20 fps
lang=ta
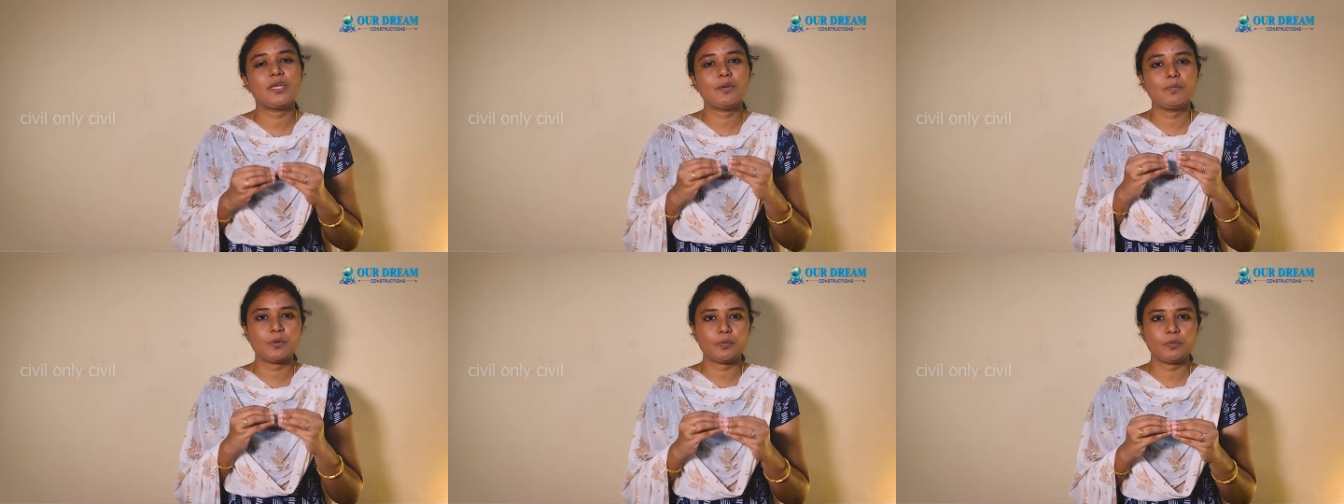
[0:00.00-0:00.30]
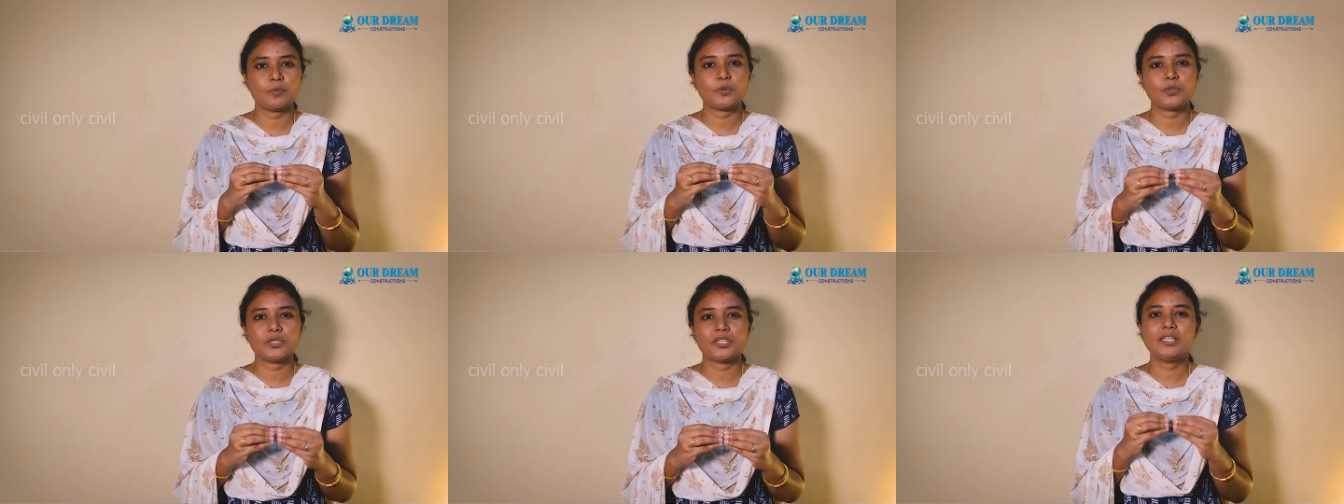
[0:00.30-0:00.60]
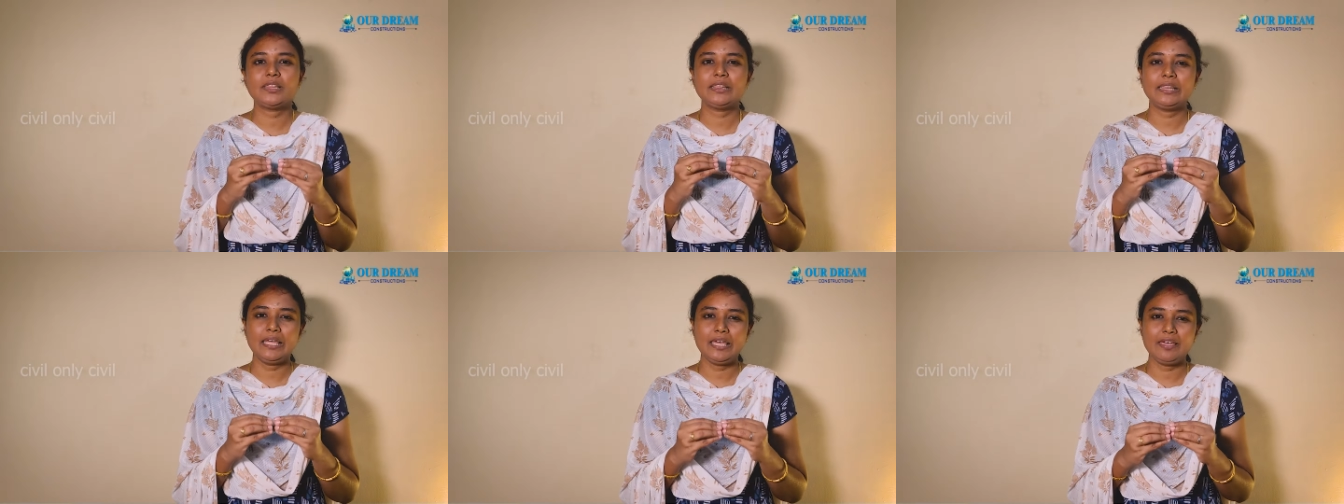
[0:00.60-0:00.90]
பீமை
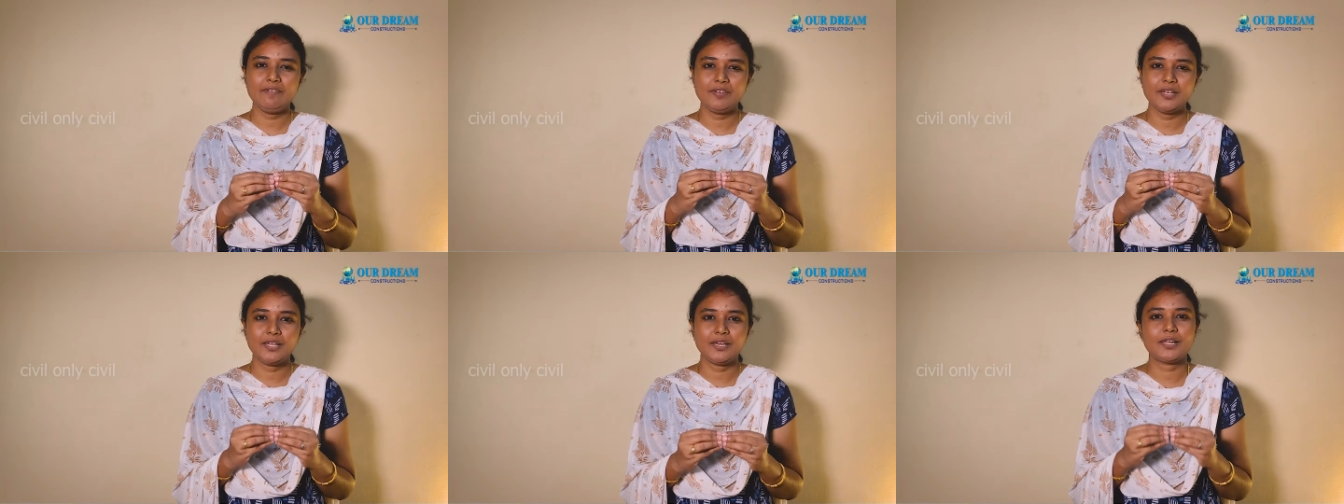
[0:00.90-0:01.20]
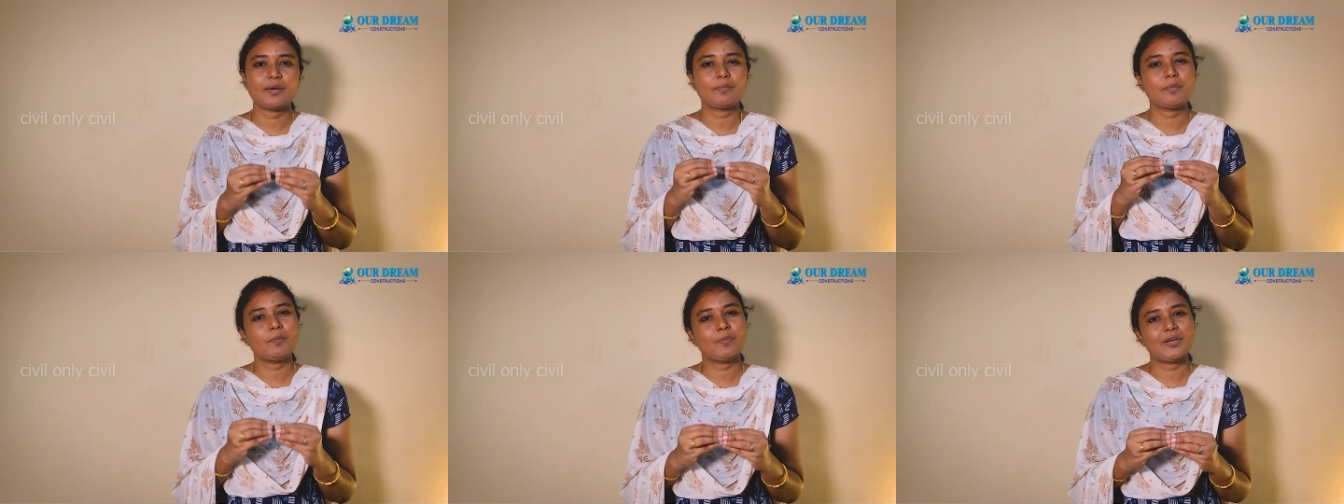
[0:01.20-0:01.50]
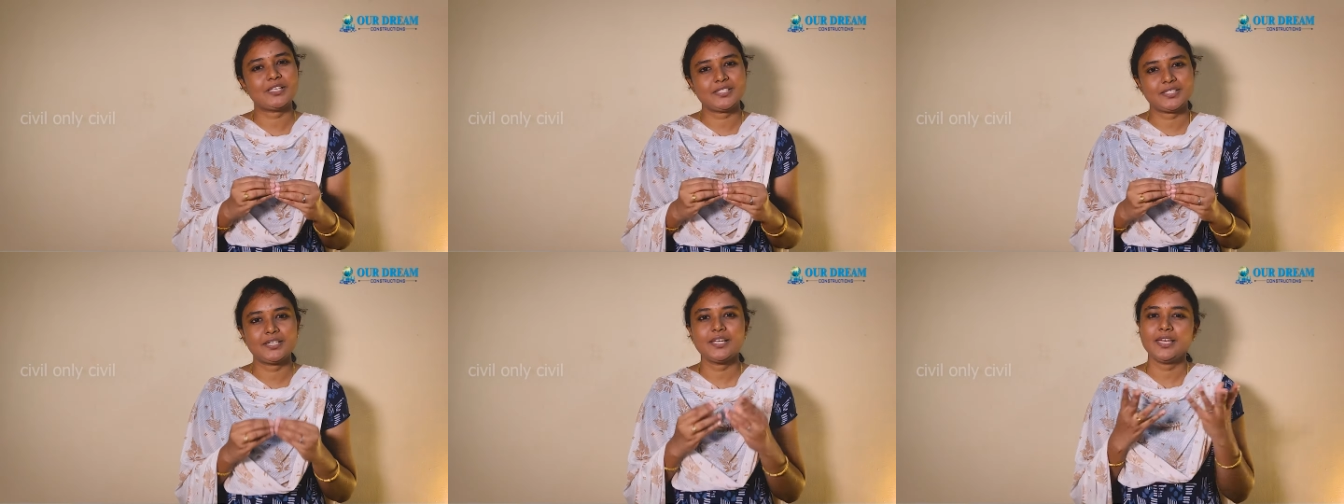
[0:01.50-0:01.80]
போட்டு தேவையில்லாமல்
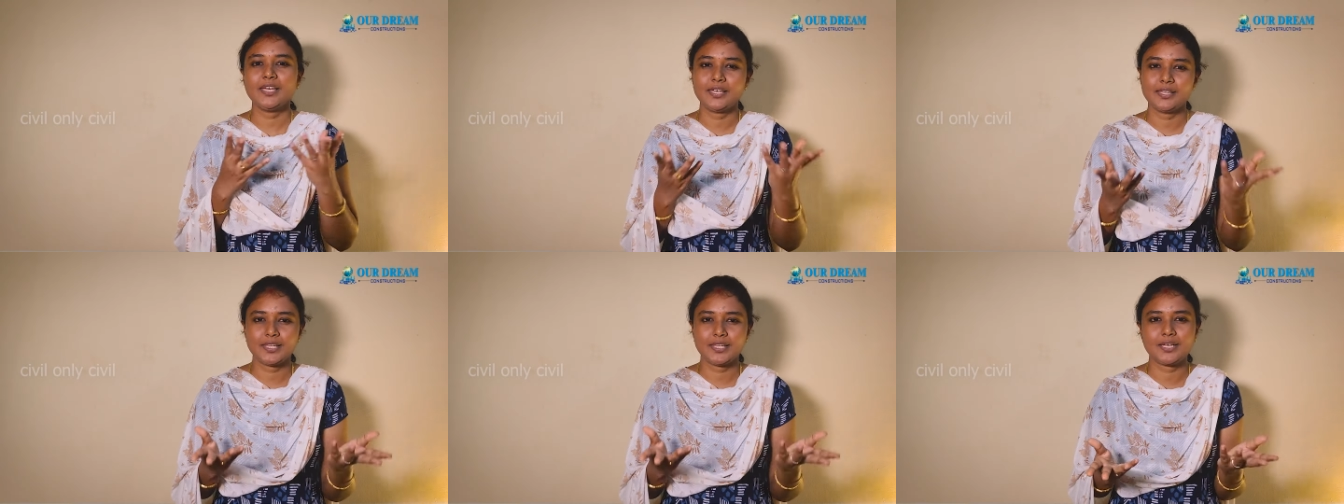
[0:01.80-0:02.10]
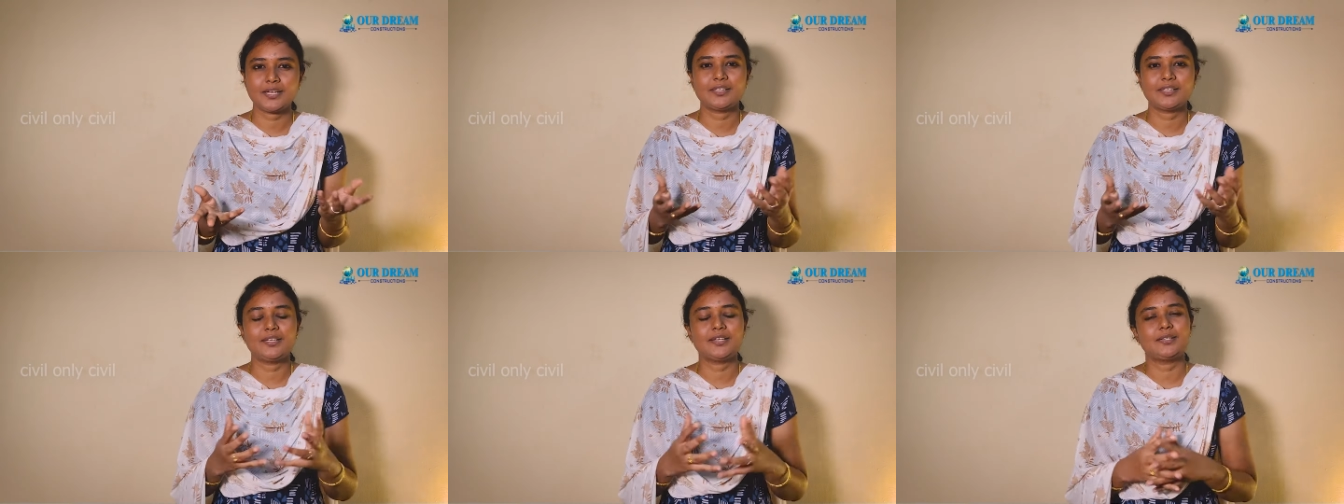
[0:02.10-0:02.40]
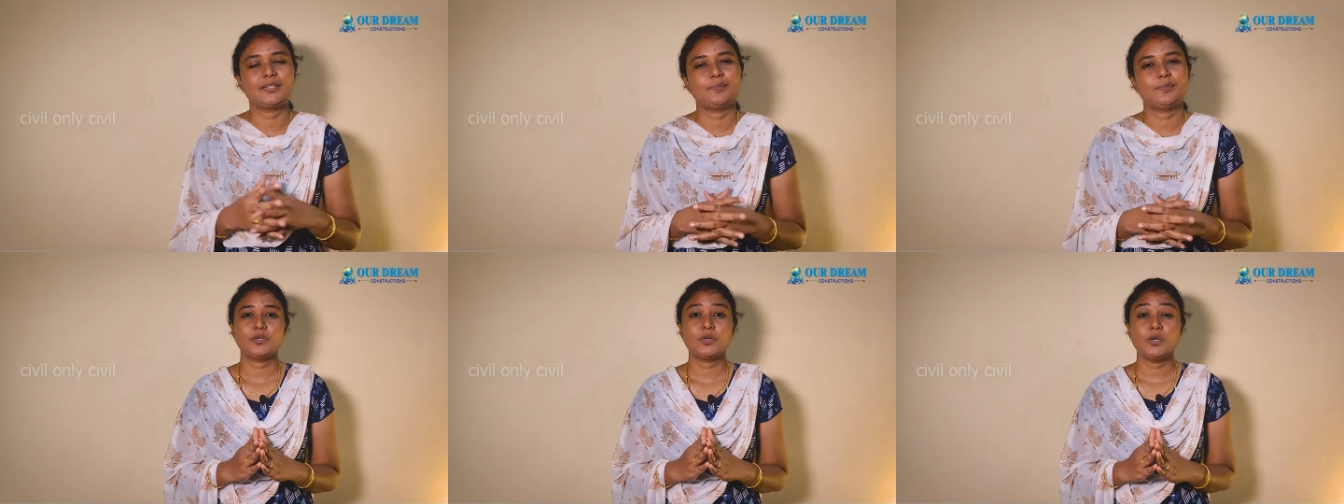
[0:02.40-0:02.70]
பட்ஜெட்டை
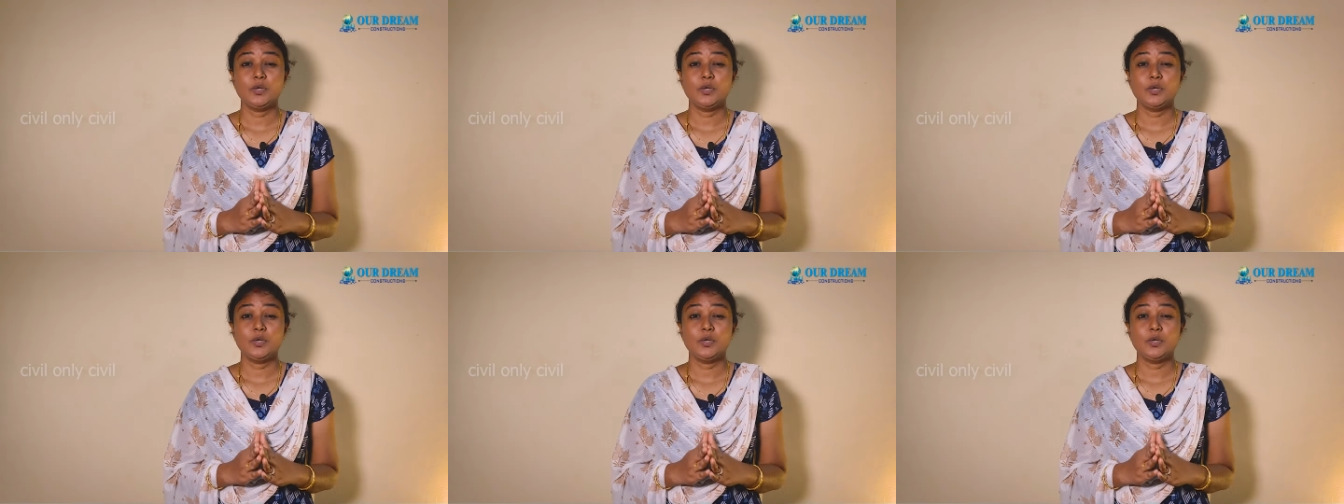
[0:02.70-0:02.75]
ஏற்றிக்காதீங்க